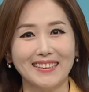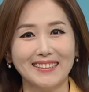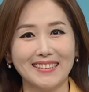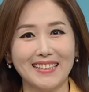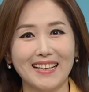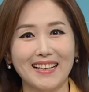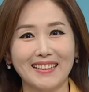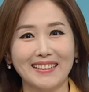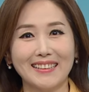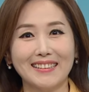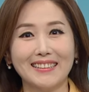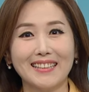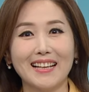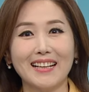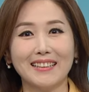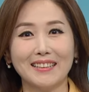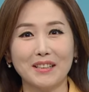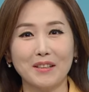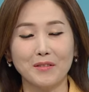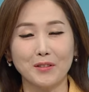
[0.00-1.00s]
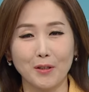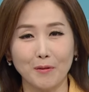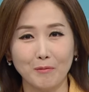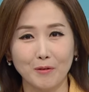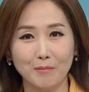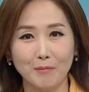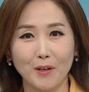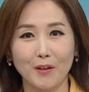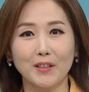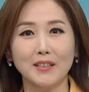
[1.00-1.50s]
자, 일단 그럼
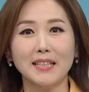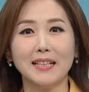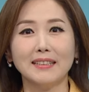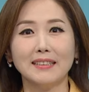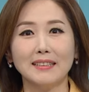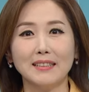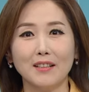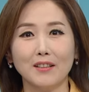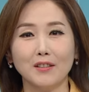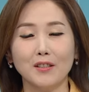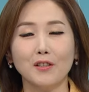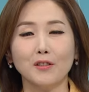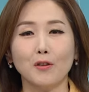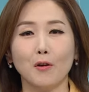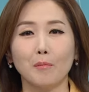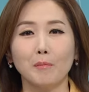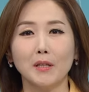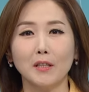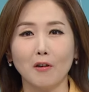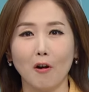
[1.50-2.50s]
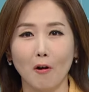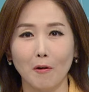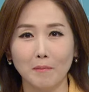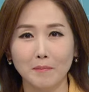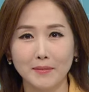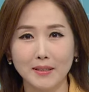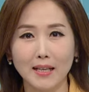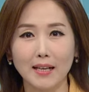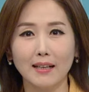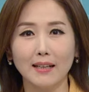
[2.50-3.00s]
전문병원 네. 찾으셔서 정밀
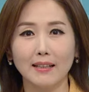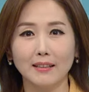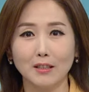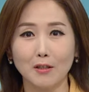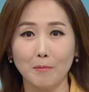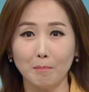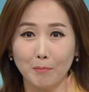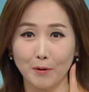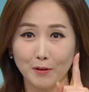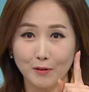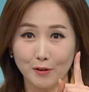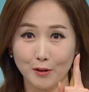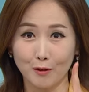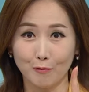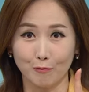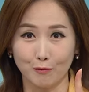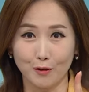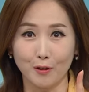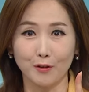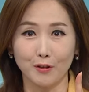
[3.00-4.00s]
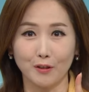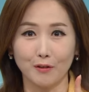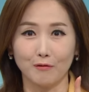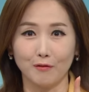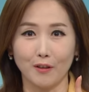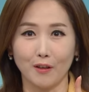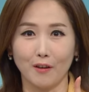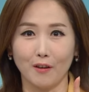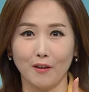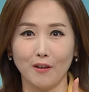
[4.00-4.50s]
검사가 네. 첫 번째
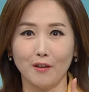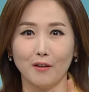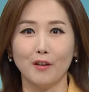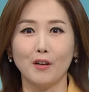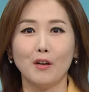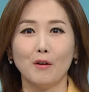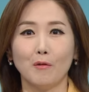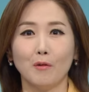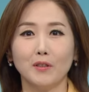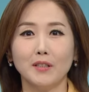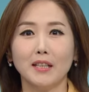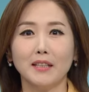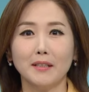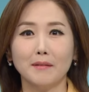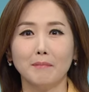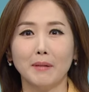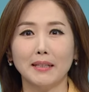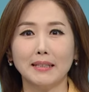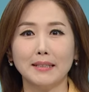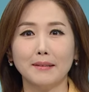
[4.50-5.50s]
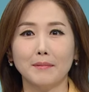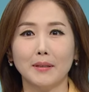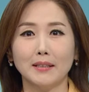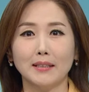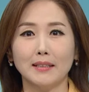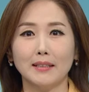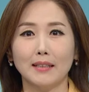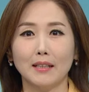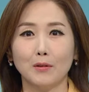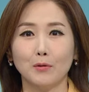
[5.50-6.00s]
우선이고요. 아, 원장님 네.
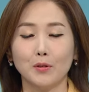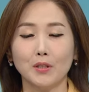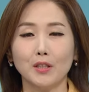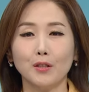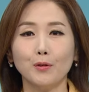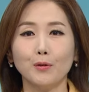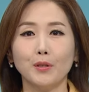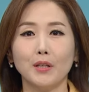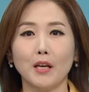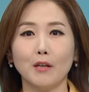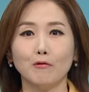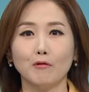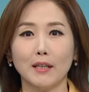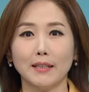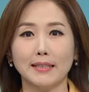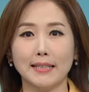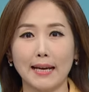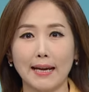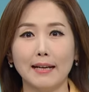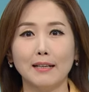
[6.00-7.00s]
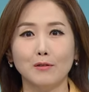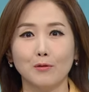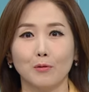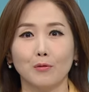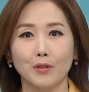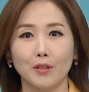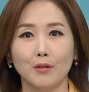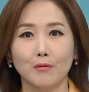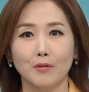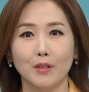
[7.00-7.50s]
말씀하신 대로 치료 예후가 잘
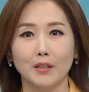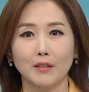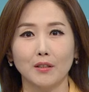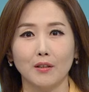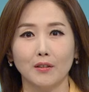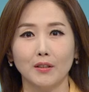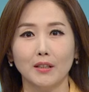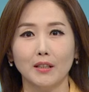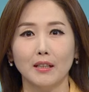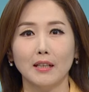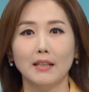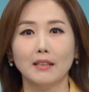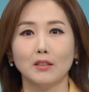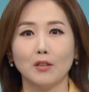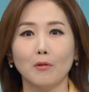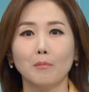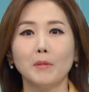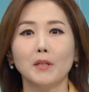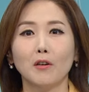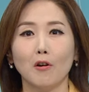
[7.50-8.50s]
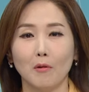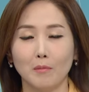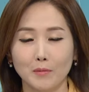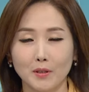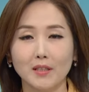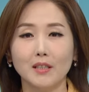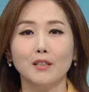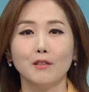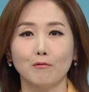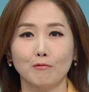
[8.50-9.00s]
좋기 위해서는 정밀 네.
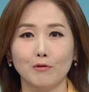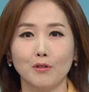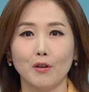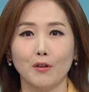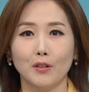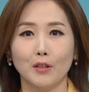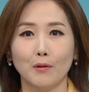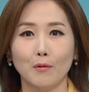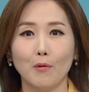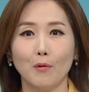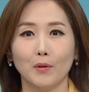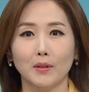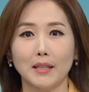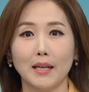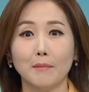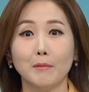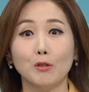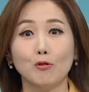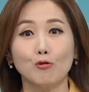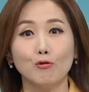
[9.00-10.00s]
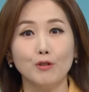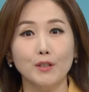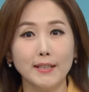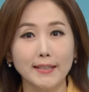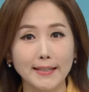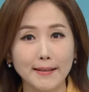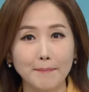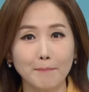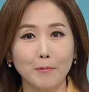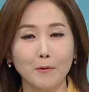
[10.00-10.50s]
검진이 우선이고 그다음에
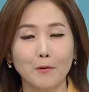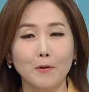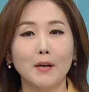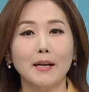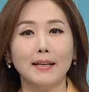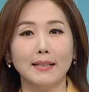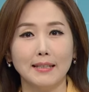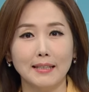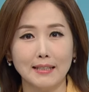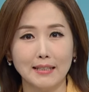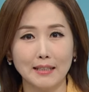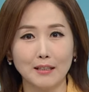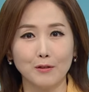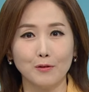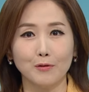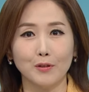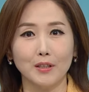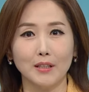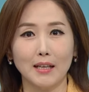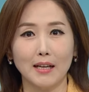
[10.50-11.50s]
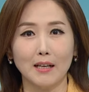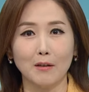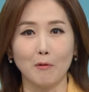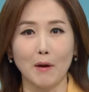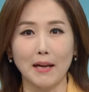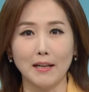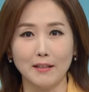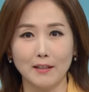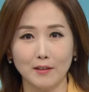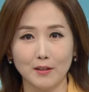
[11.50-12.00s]
줄기세포 이식술이나
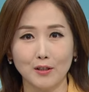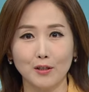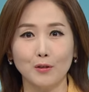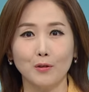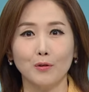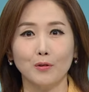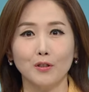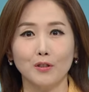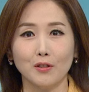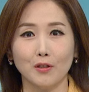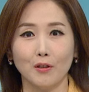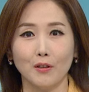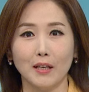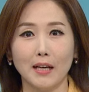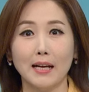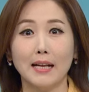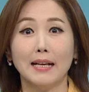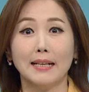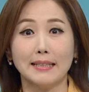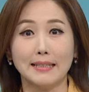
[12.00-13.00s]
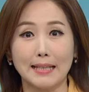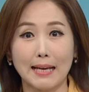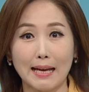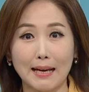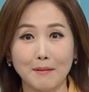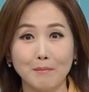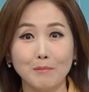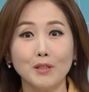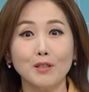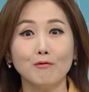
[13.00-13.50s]
관련 치료는 저희가
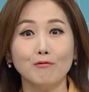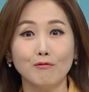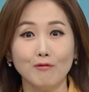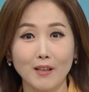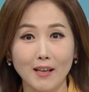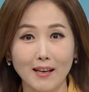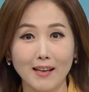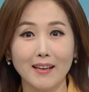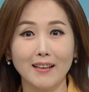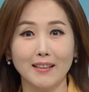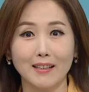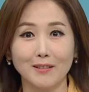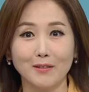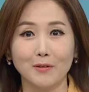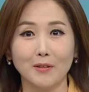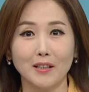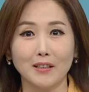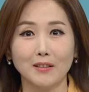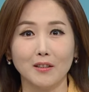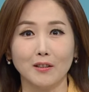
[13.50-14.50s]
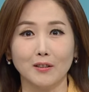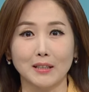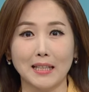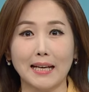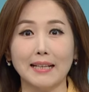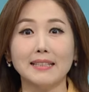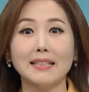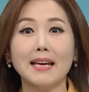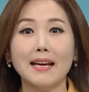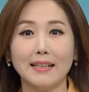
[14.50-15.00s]
잠시 후에 계속해서
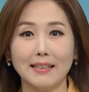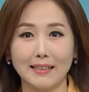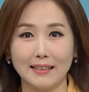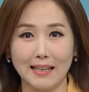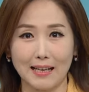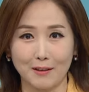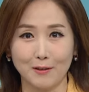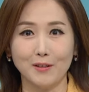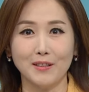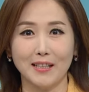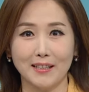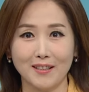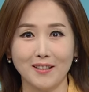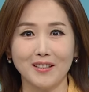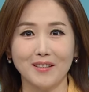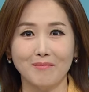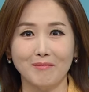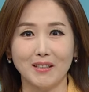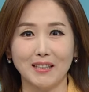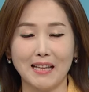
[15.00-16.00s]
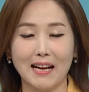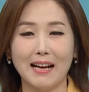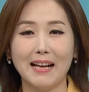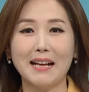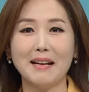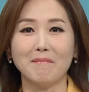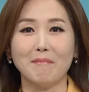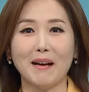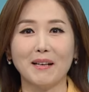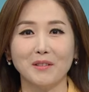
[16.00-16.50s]
자세하게 다룰 예정입니다.
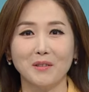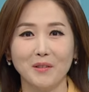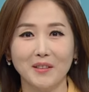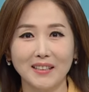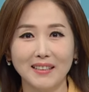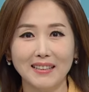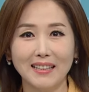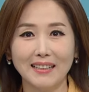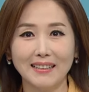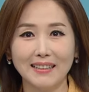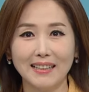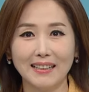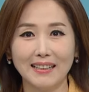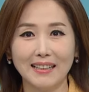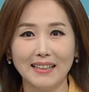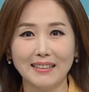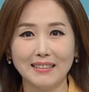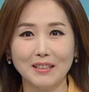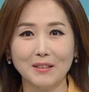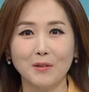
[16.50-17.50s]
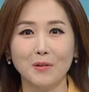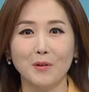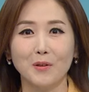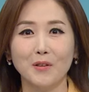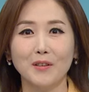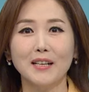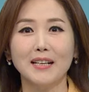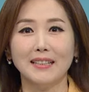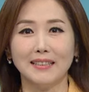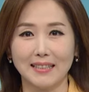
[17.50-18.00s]
방송 끝날 때까지
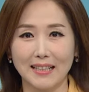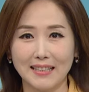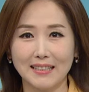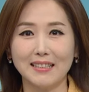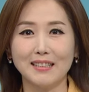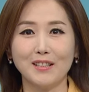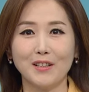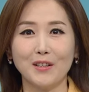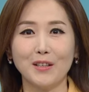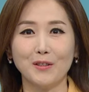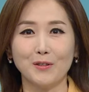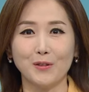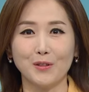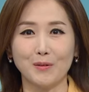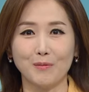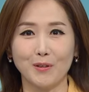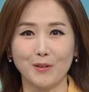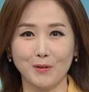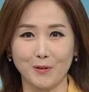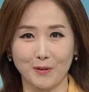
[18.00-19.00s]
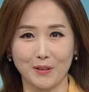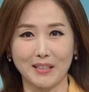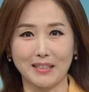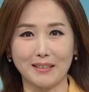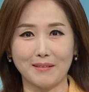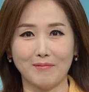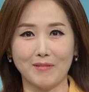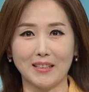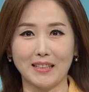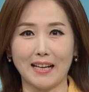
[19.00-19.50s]
꼭 잘 시청해 주시면
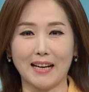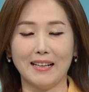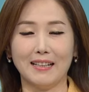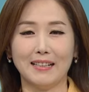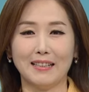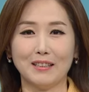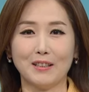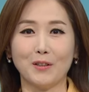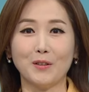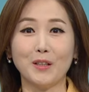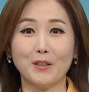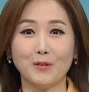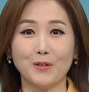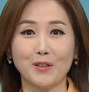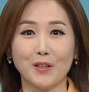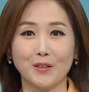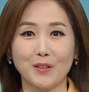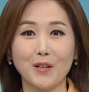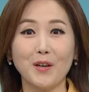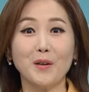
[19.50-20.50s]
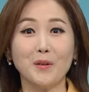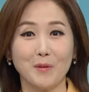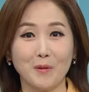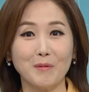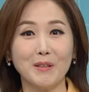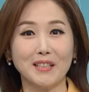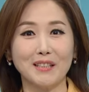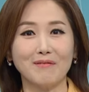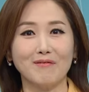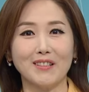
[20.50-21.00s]
좋겠습니다. 전화 주셔서
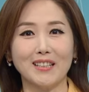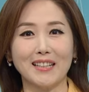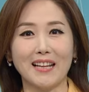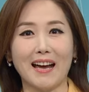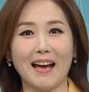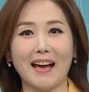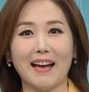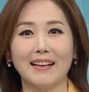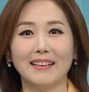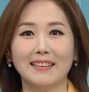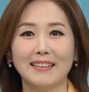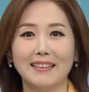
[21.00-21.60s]
고맙습니다.